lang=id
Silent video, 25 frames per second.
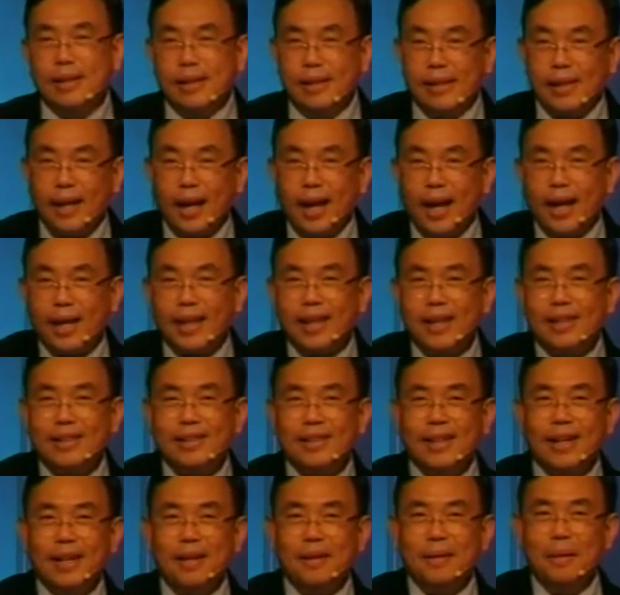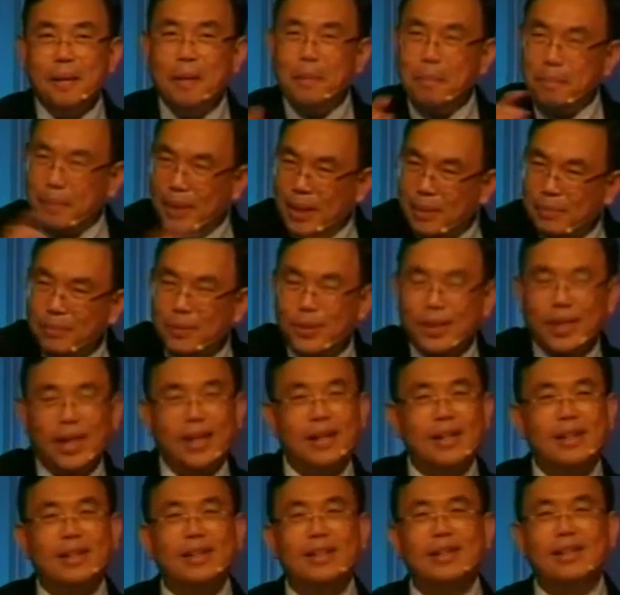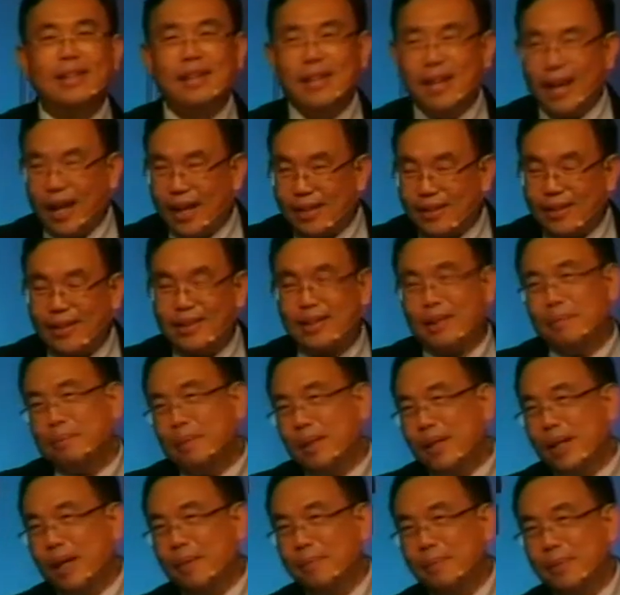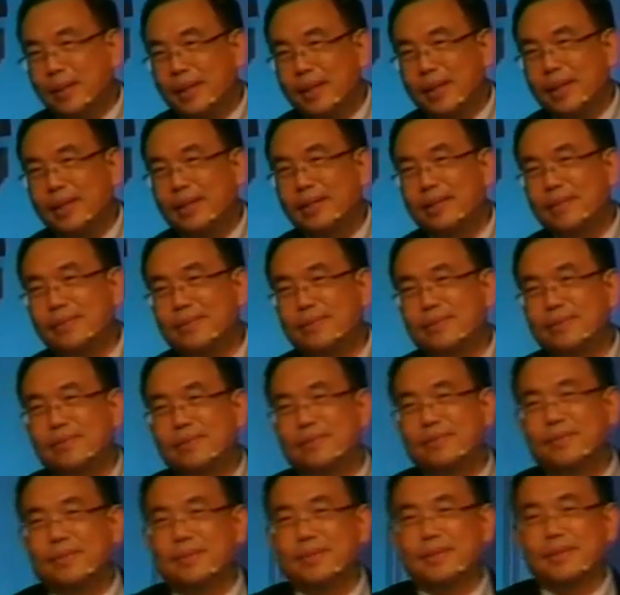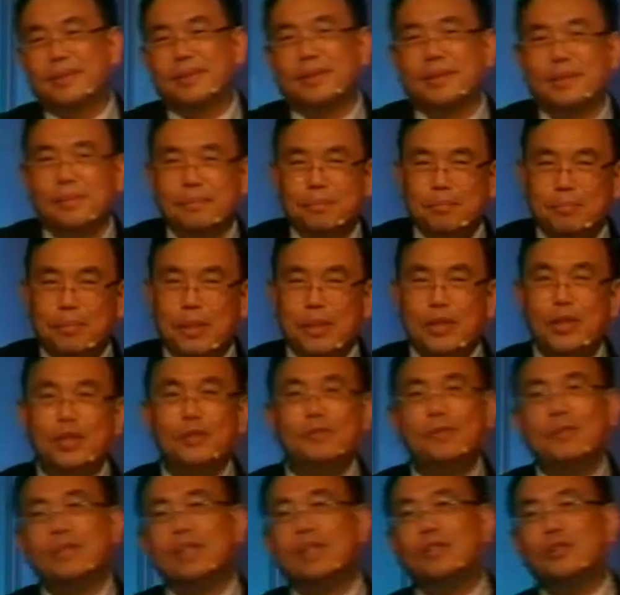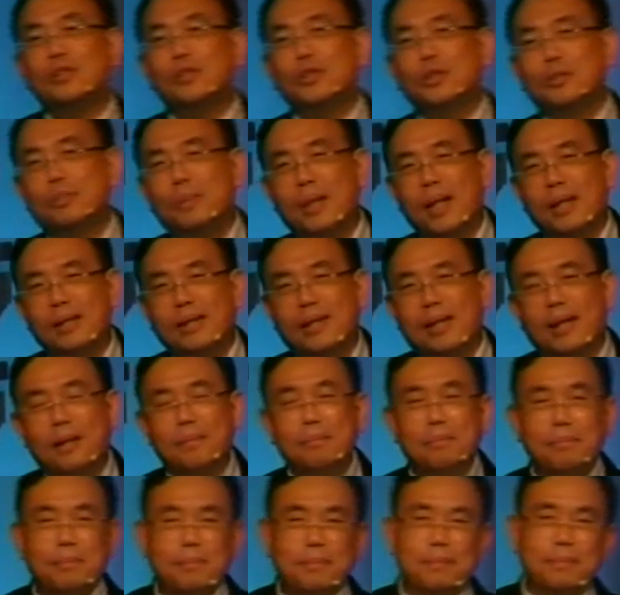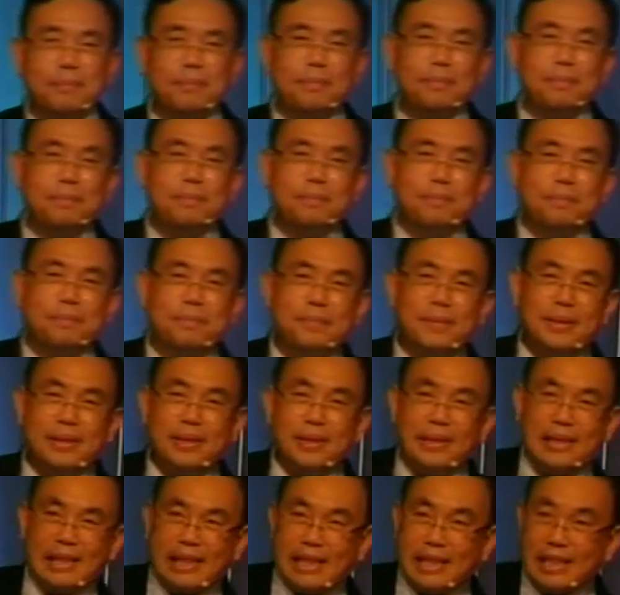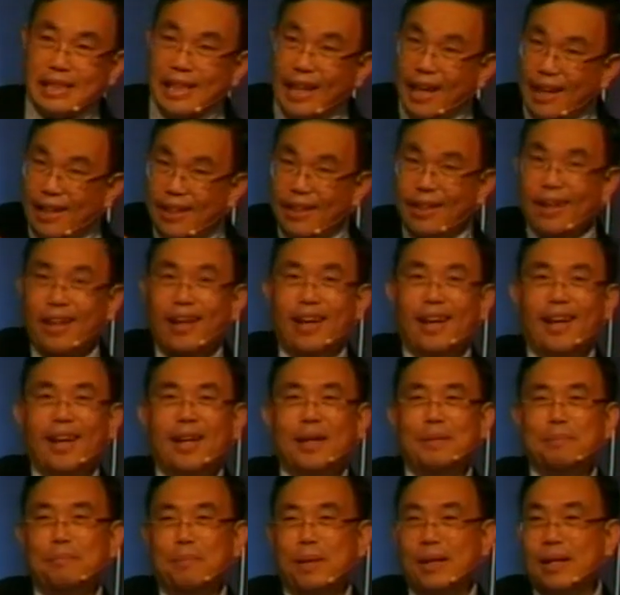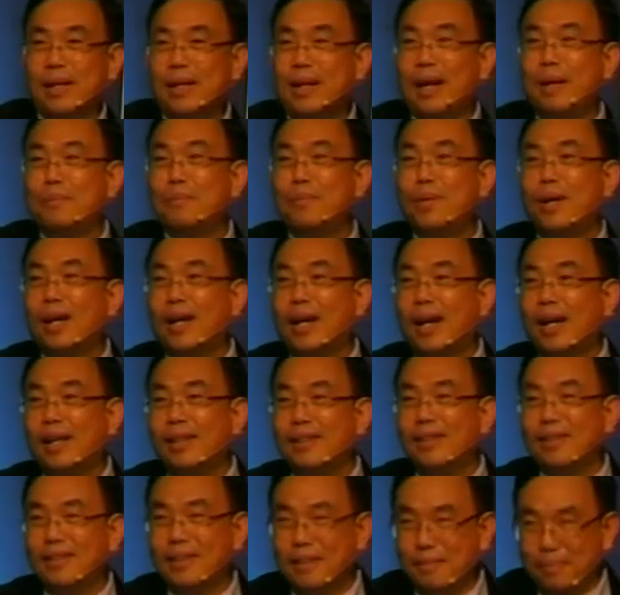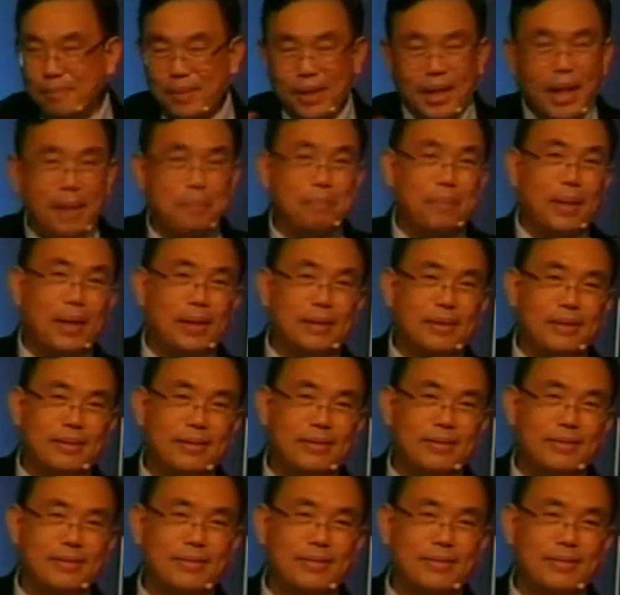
dia akhirnya menemukan harta terpendam ini. Matius pasal 7 mengatakan, carilah maka kamu akan mendapat.